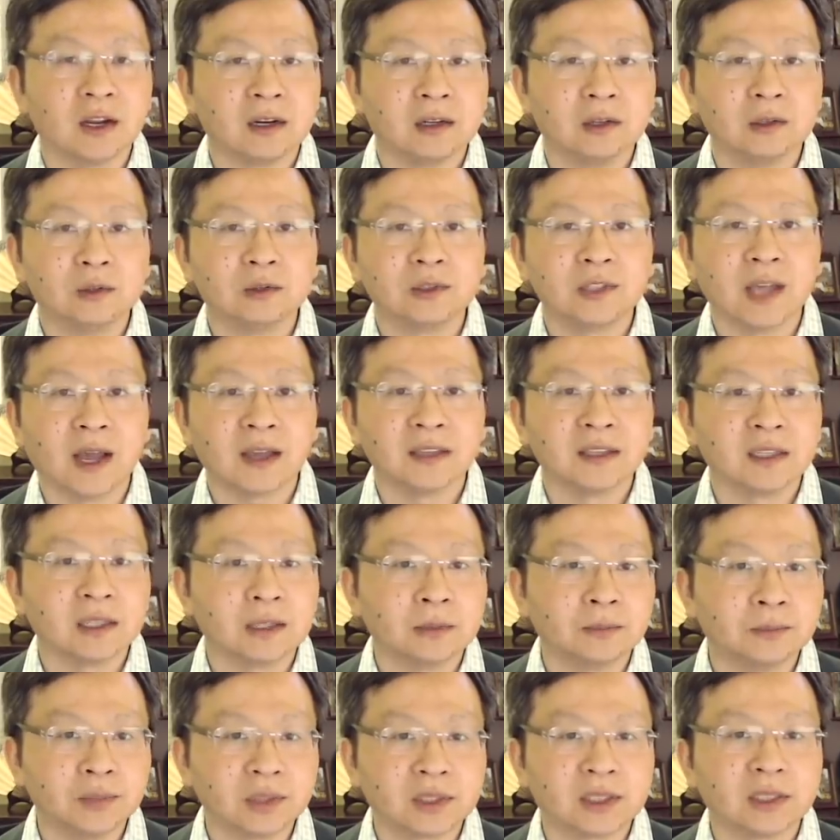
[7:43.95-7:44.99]
留下一
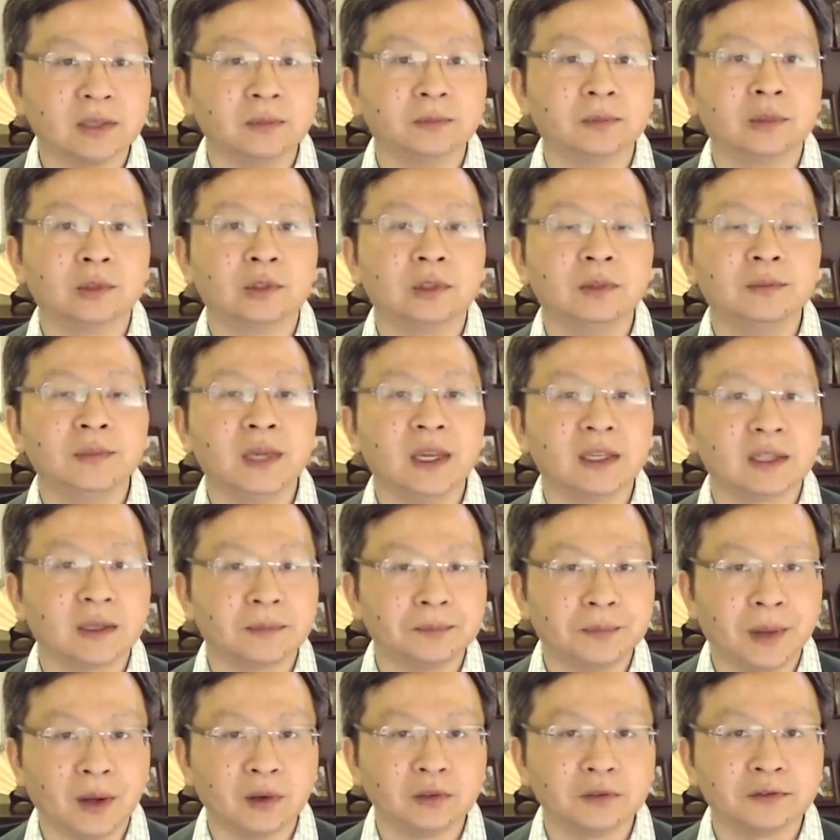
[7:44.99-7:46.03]
个不可磨灭的
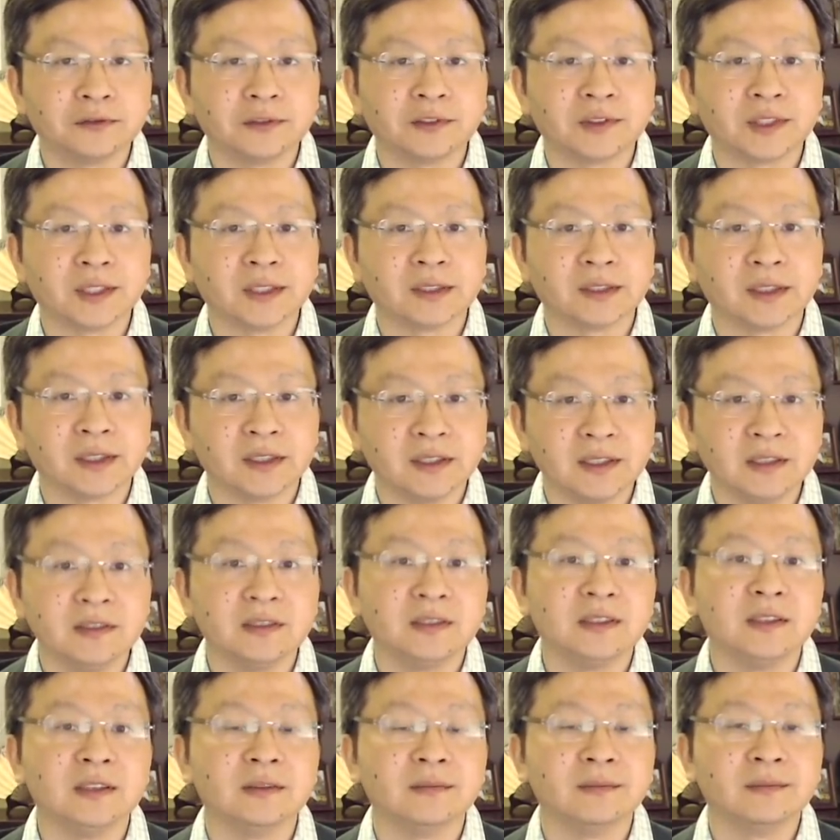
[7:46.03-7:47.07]
报复性的印
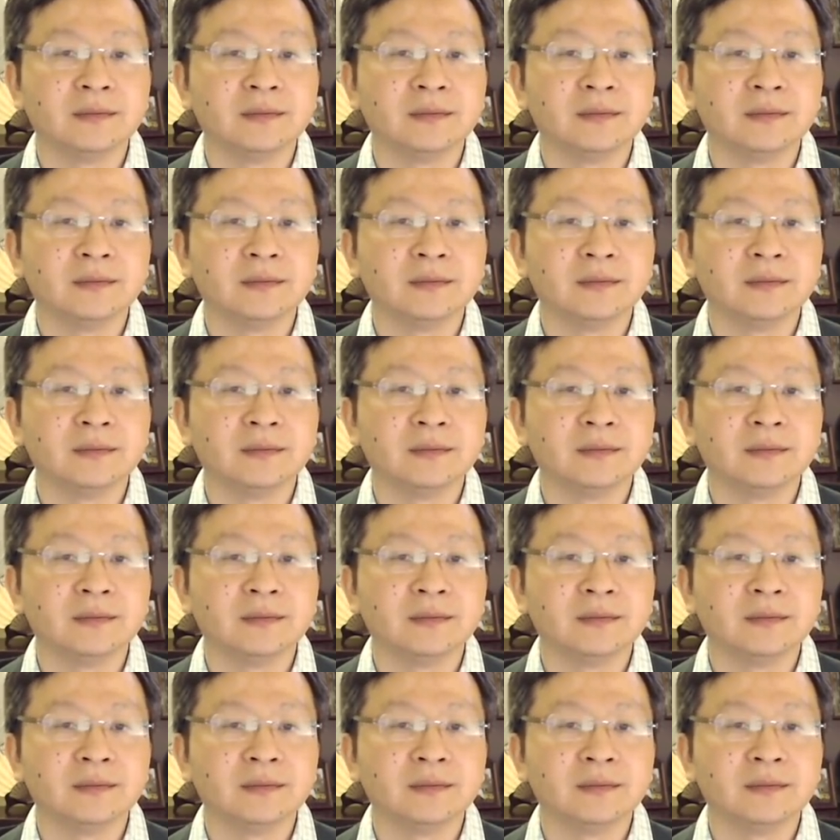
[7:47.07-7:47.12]
记。